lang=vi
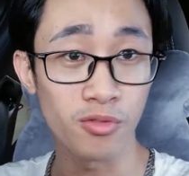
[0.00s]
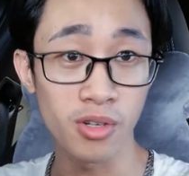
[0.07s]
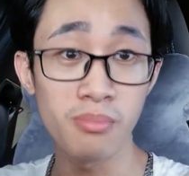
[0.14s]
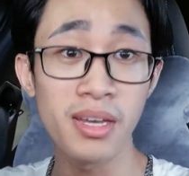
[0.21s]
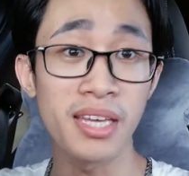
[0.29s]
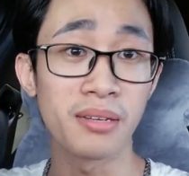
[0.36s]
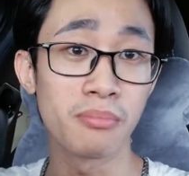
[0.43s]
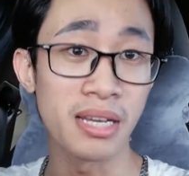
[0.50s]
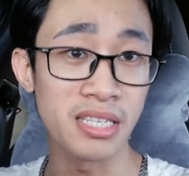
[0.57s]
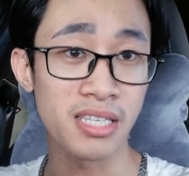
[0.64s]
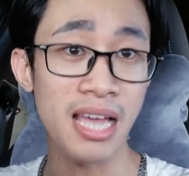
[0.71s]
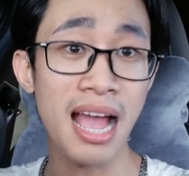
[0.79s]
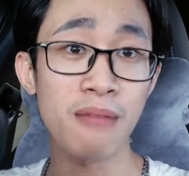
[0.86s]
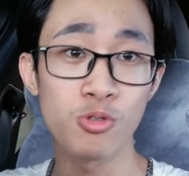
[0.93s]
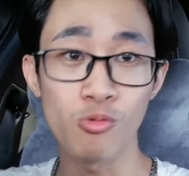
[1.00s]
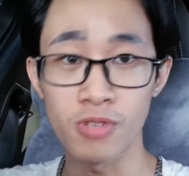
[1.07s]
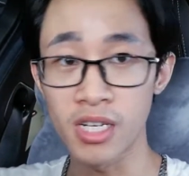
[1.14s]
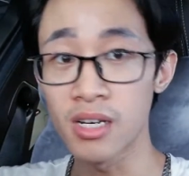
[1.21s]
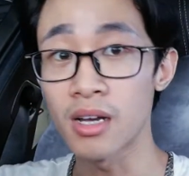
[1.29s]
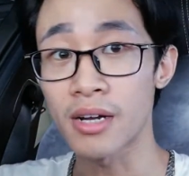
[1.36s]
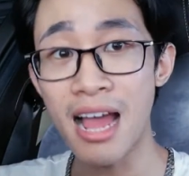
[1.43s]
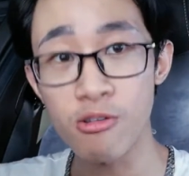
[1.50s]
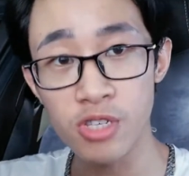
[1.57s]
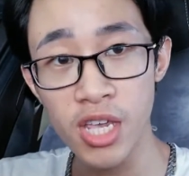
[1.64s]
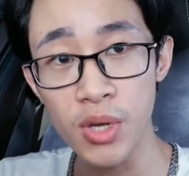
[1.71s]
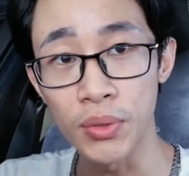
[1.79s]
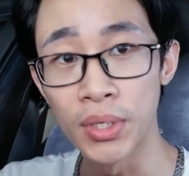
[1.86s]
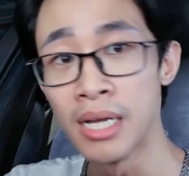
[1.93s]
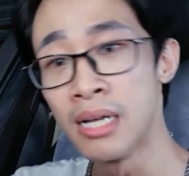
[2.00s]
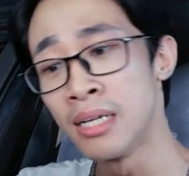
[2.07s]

còn với mình mình sẽ áp dụng chiến lược down sale